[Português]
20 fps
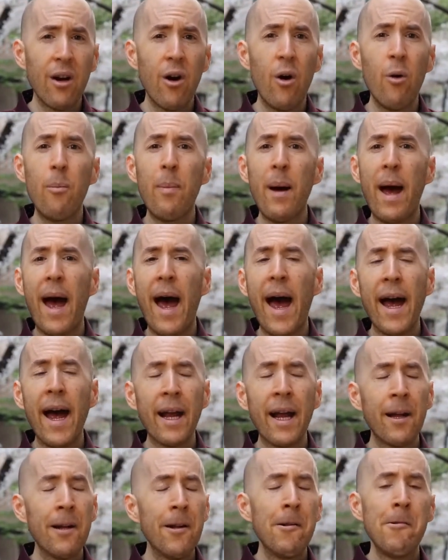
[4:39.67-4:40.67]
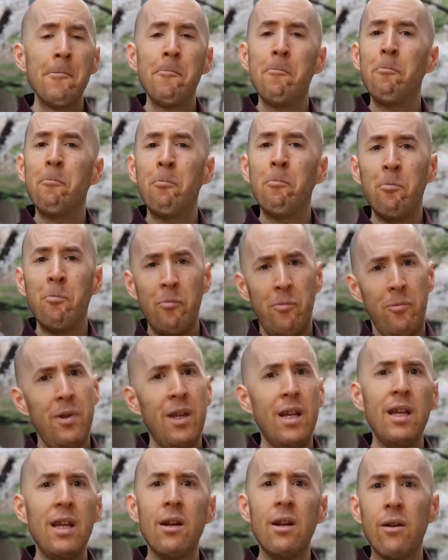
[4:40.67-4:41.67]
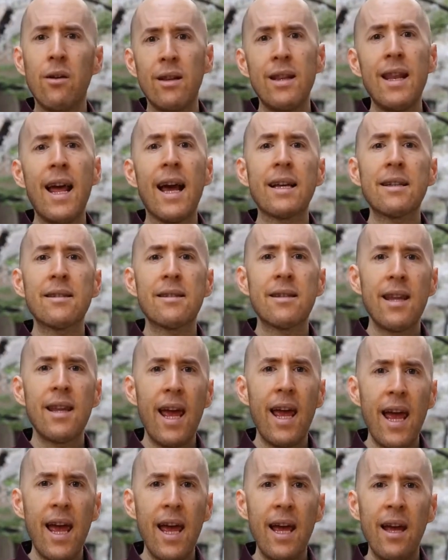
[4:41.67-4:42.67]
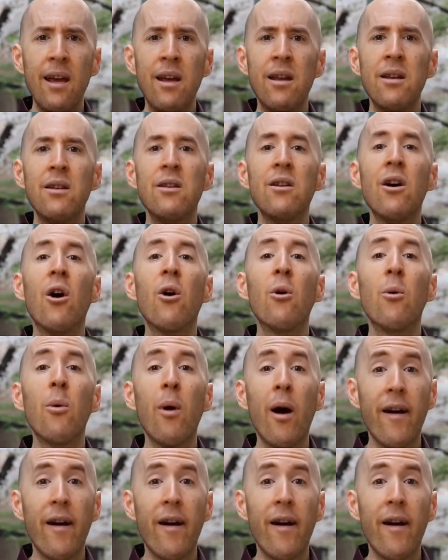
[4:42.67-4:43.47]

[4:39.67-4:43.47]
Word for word: volte, sabe, no dia seguinte, não se preocupe.